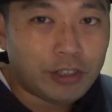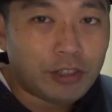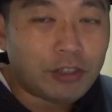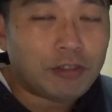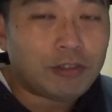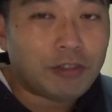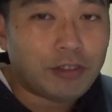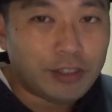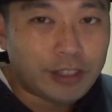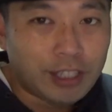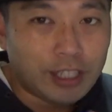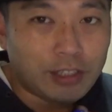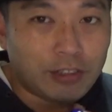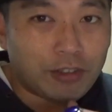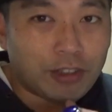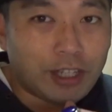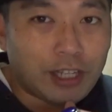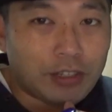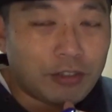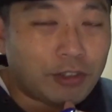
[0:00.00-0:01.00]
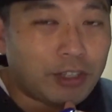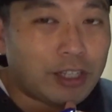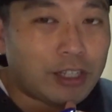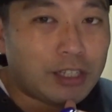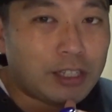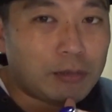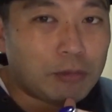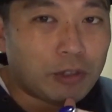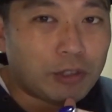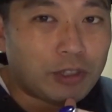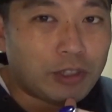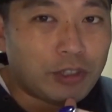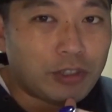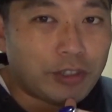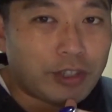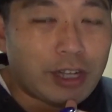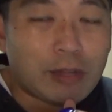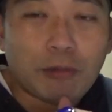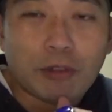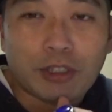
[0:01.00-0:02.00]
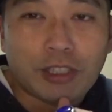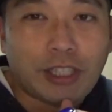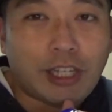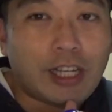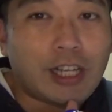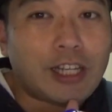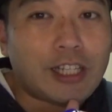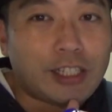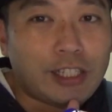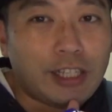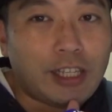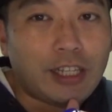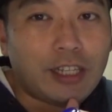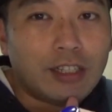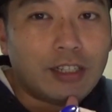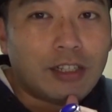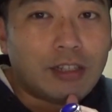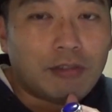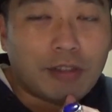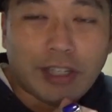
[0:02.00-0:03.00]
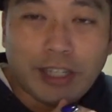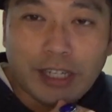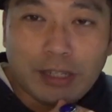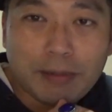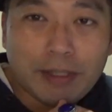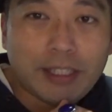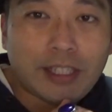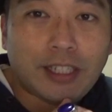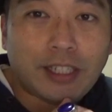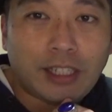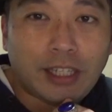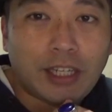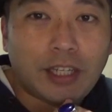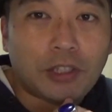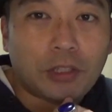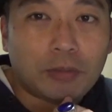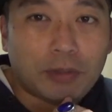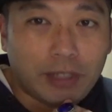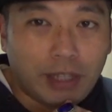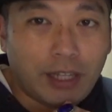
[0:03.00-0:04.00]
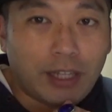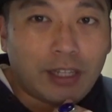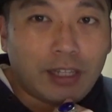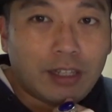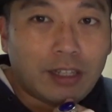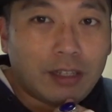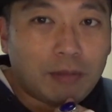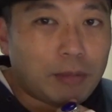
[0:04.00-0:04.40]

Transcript: よんふんさんとか、あの辺にも来るかもしれないし、わかりませんけれどもね。